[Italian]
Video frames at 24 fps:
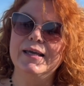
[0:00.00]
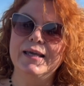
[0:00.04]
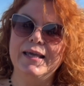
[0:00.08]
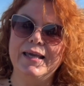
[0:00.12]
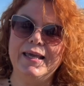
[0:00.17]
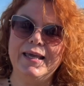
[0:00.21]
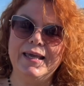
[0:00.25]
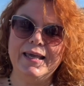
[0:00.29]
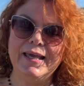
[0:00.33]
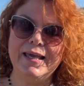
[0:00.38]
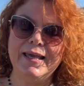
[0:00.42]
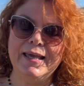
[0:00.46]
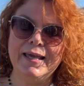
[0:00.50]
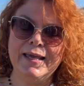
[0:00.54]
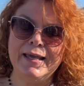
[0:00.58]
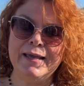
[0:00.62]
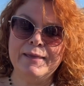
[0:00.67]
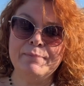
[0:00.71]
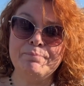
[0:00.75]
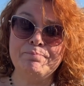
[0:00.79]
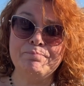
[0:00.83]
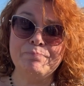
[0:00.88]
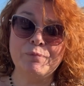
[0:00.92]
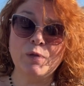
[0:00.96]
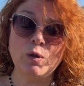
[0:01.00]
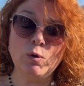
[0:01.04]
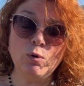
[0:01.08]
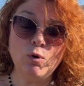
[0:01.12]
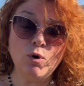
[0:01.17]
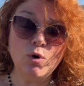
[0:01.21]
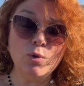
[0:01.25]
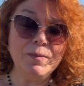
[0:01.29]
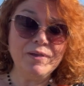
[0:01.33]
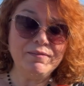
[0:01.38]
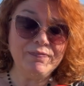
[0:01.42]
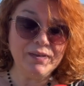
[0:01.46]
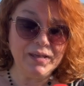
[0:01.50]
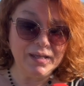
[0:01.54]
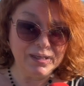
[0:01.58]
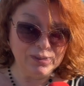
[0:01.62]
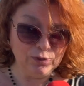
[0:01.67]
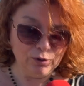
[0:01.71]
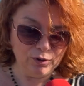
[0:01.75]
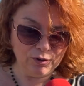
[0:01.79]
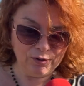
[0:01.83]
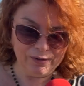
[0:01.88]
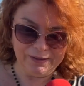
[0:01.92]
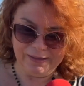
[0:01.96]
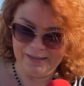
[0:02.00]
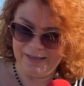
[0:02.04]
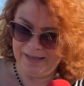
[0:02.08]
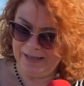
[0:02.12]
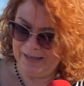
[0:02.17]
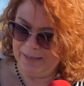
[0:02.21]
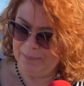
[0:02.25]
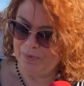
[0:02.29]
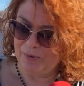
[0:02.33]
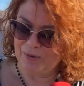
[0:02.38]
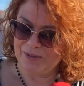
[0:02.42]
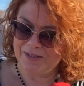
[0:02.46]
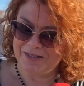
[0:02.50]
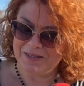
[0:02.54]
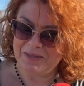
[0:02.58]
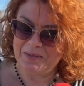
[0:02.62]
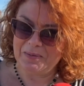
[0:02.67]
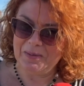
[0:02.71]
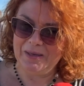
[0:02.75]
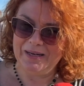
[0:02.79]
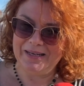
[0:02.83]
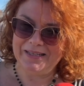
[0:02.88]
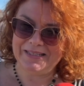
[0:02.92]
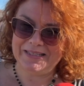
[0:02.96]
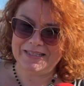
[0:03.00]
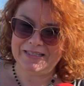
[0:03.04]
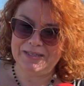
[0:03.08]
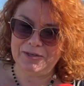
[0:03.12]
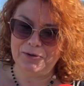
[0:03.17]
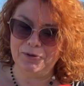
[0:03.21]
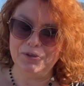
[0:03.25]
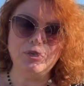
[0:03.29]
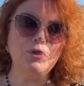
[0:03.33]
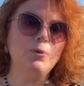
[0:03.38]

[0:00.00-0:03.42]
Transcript: E, come vedo le prossime elezioni?